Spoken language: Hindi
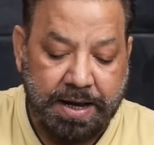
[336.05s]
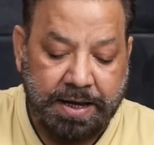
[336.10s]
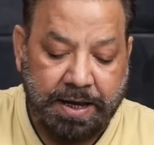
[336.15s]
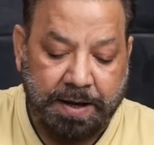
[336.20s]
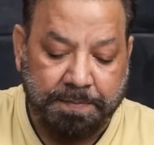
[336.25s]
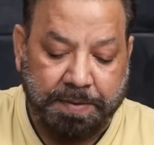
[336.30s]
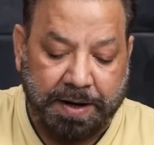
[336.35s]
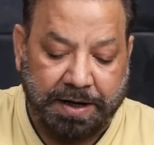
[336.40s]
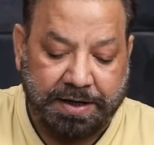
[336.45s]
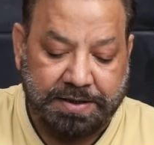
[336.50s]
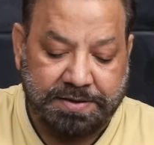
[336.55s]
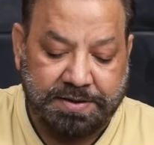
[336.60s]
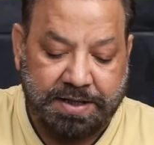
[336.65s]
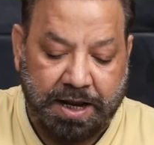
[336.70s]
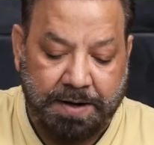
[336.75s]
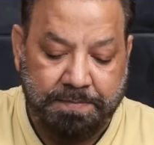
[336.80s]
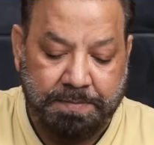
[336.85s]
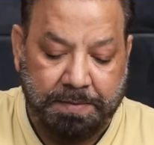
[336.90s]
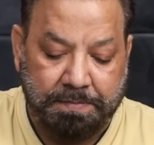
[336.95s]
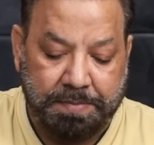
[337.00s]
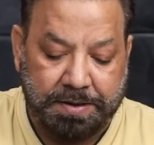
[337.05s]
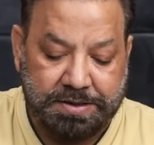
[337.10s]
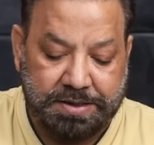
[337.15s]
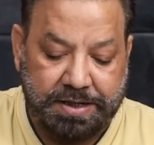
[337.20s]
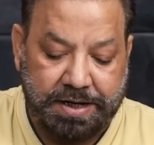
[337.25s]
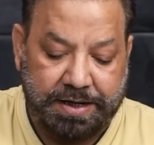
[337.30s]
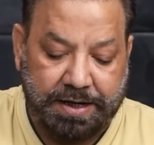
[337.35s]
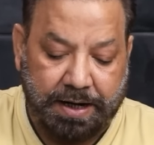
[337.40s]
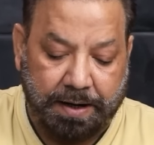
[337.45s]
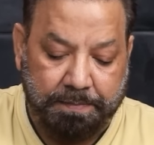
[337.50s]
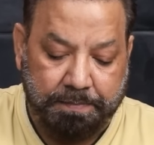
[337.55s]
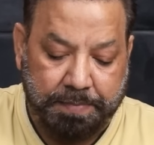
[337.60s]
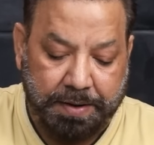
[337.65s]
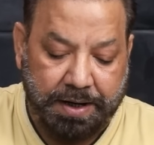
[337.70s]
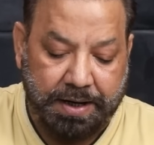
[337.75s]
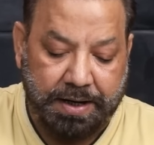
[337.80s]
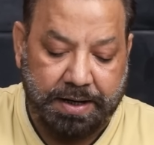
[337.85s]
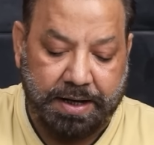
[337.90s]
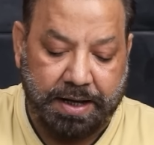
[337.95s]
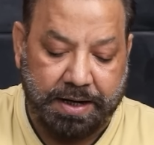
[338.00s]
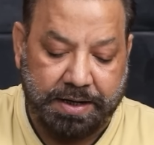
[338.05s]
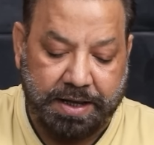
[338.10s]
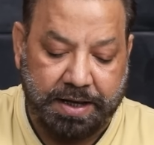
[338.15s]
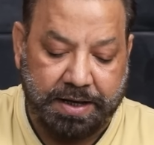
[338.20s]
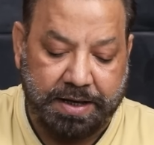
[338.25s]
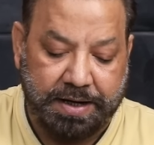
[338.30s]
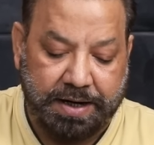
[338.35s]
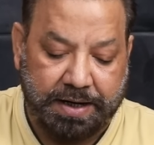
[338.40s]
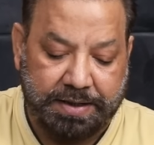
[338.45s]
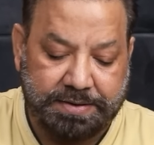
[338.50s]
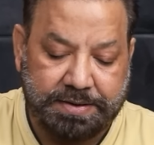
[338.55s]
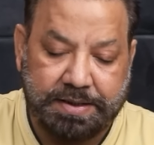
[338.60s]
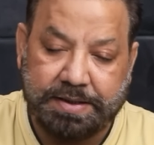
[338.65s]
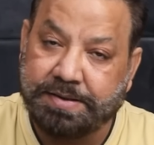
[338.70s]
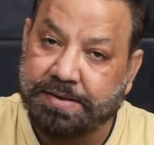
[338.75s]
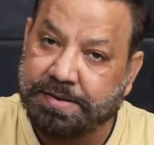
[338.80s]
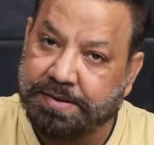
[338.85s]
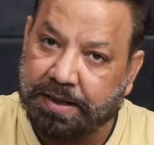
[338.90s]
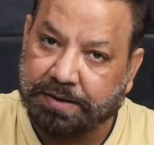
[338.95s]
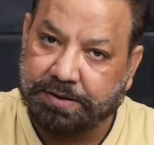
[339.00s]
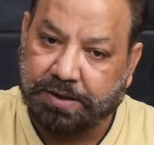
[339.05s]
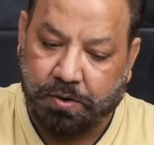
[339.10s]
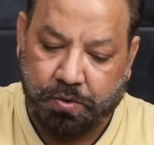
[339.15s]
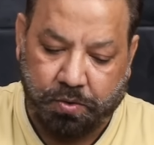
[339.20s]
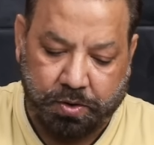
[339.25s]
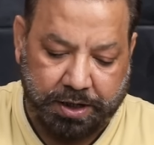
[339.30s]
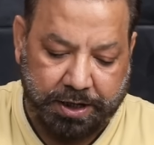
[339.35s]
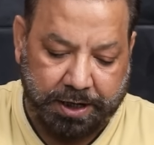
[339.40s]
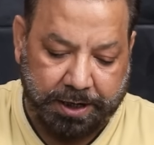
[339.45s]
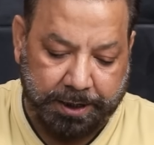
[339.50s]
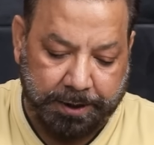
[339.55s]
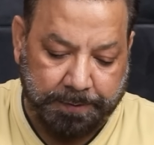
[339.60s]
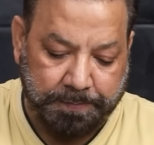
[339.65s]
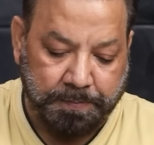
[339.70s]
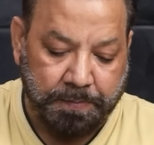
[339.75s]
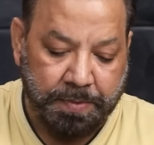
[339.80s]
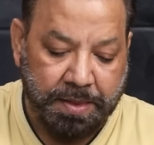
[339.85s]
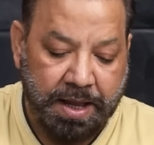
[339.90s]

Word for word: कि पाकिस्तान में बिजली का बिल घर के किराए से ज़्यादा हो गया है